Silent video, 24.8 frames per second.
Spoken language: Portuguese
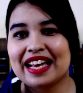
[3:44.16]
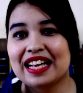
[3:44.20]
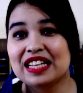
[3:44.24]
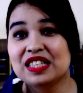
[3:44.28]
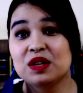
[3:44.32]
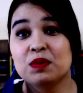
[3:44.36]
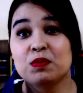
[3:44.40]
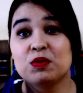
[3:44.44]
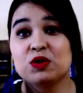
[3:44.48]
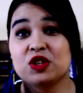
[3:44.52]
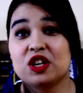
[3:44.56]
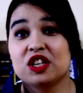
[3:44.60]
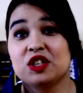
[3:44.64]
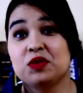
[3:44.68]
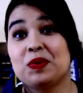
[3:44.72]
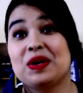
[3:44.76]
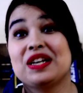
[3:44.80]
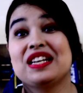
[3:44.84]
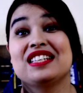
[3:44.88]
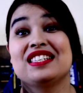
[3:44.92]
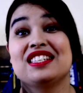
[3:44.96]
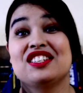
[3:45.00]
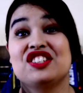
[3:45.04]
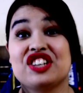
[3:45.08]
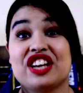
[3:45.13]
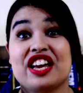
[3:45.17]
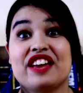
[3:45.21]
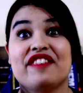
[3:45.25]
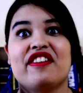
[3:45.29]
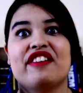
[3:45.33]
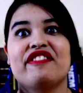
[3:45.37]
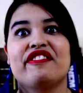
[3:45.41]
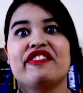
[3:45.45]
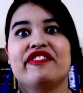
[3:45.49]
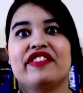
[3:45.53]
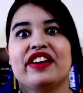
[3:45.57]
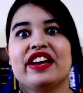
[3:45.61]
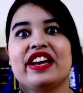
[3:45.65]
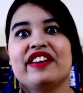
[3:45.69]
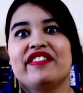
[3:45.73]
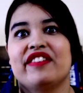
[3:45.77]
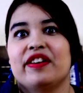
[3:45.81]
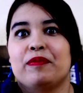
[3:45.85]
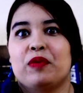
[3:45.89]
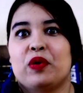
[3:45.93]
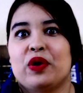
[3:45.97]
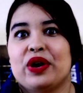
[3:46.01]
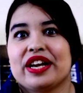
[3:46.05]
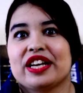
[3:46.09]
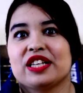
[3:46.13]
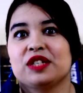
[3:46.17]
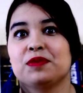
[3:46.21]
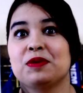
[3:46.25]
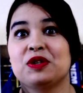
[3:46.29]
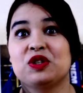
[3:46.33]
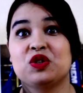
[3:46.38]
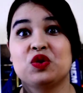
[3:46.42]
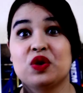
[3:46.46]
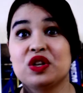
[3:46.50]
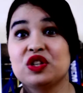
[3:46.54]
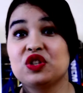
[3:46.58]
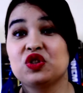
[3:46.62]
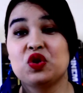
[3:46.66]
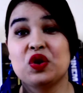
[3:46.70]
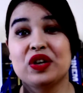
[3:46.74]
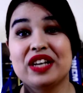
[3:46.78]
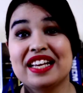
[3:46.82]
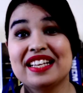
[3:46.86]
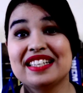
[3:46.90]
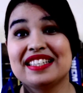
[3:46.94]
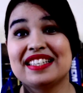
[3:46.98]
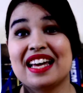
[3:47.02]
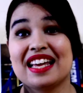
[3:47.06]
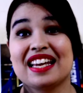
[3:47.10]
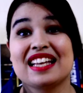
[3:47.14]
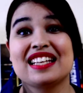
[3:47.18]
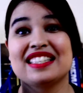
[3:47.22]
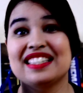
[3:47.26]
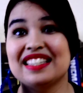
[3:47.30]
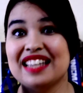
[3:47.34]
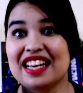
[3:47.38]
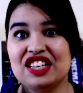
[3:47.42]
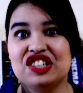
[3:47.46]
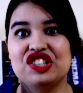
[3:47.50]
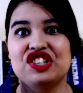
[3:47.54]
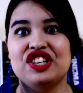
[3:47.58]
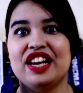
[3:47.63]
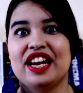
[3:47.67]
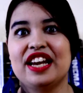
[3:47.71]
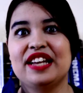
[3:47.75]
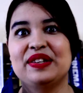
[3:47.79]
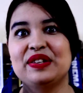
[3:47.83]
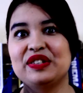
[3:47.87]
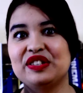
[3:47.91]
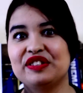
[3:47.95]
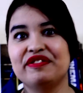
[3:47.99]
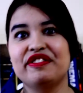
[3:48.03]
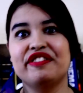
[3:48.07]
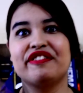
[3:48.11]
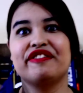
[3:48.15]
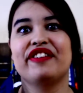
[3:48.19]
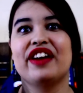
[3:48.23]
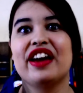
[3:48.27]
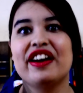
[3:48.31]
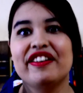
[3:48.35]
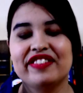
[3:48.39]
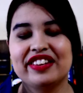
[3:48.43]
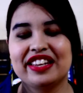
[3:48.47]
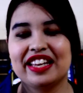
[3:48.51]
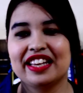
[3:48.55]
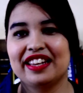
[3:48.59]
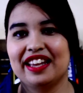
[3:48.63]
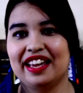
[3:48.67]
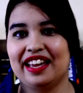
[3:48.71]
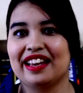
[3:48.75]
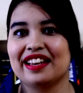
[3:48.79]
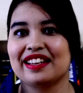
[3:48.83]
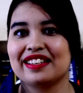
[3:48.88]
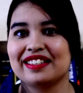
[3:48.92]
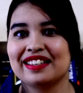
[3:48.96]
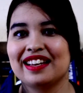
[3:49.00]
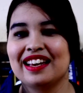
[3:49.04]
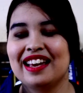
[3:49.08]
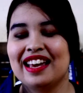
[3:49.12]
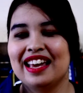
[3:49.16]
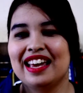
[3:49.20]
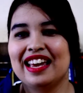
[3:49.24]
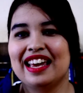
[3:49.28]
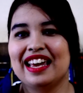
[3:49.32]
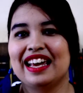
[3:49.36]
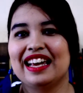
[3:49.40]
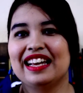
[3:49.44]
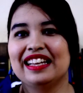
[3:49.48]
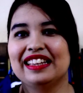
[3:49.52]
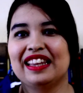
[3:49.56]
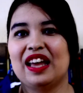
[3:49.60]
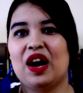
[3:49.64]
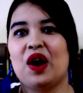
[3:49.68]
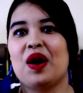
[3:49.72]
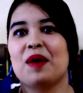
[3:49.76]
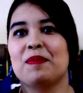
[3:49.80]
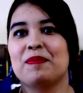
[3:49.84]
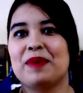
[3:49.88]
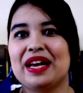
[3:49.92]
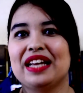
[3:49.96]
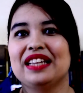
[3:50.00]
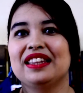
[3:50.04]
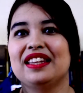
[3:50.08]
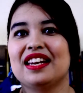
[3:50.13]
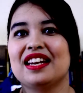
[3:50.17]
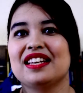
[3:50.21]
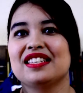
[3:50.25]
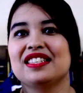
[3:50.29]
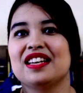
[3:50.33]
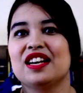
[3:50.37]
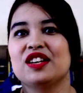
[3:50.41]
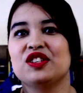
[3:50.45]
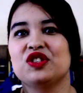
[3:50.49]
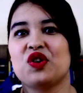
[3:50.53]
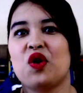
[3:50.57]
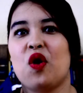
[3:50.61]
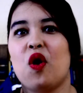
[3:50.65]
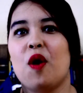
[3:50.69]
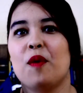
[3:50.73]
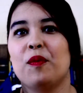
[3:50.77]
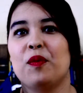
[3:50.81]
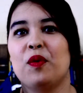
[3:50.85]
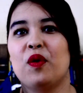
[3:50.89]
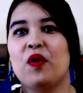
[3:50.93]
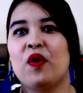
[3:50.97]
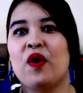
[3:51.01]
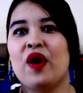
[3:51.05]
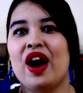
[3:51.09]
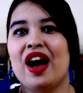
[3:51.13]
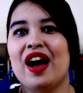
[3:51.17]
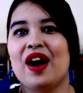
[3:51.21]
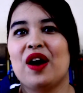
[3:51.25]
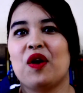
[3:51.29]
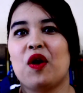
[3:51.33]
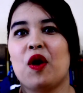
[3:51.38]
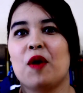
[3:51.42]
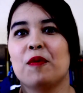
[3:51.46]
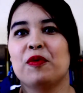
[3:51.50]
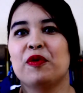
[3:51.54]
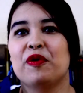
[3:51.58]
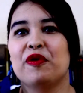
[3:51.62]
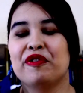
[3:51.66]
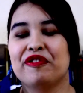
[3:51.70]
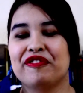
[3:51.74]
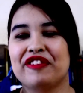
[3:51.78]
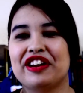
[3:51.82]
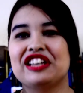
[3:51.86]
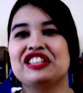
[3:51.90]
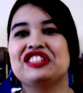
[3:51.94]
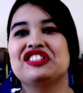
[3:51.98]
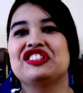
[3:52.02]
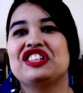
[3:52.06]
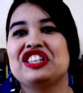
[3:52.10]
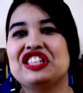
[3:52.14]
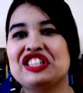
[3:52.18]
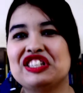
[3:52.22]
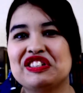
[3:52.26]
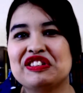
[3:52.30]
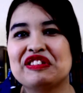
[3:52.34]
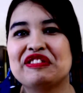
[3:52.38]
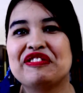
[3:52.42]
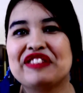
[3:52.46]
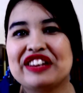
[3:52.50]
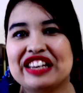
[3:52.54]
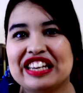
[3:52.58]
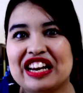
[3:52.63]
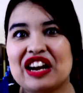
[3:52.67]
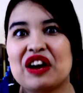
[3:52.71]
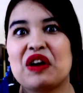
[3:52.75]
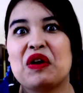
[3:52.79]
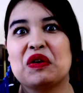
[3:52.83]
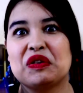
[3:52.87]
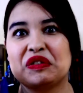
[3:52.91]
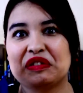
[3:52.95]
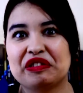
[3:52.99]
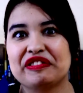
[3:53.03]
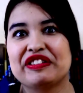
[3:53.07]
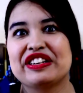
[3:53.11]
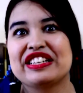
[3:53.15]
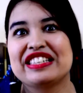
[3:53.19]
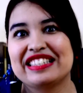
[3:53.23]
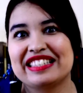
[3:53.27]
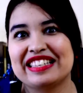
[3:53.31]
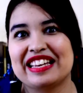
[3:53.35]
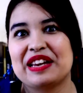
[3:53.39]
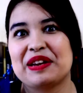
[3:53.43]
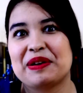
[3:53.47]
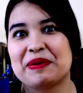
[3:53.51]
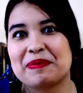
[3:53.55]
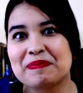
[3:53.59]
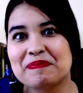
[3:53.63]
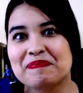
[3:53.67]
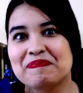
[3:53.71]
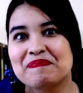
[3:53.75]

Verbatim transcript: quem somos nós para decidir quem vai viver, e quem vai morrer? Que as pessoas, todas elas, têm direito de viver a vida delas. Então é bem interessante como, como o feitiço vira contra o feiticeiro.